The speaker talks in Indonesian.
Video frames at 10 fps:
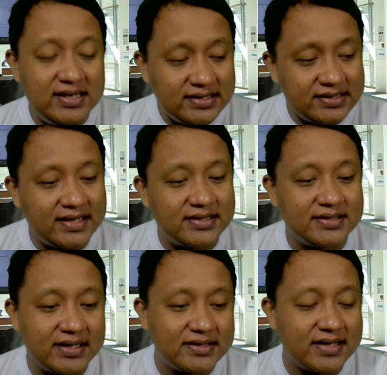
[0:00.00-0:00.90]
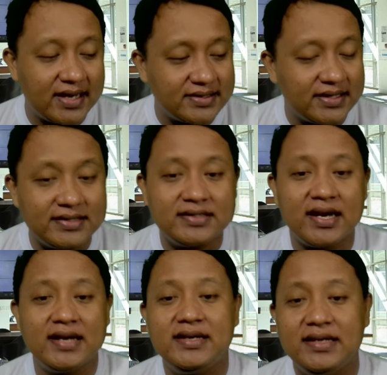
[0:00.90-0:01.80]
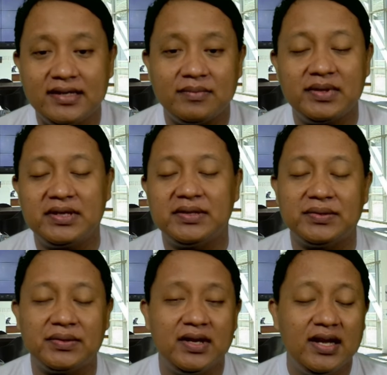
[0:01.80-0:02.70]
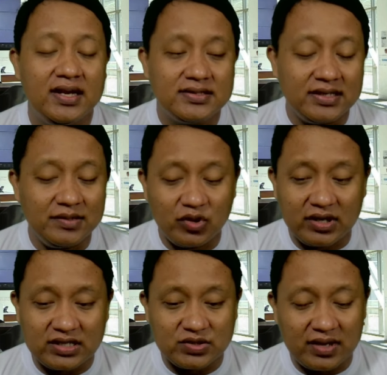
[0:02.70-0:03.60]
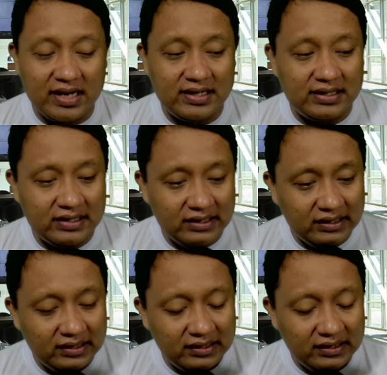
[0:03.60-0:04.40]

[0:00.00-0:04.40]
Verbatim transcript: Sat set sat set jadi begitu jadi bukan soal uh,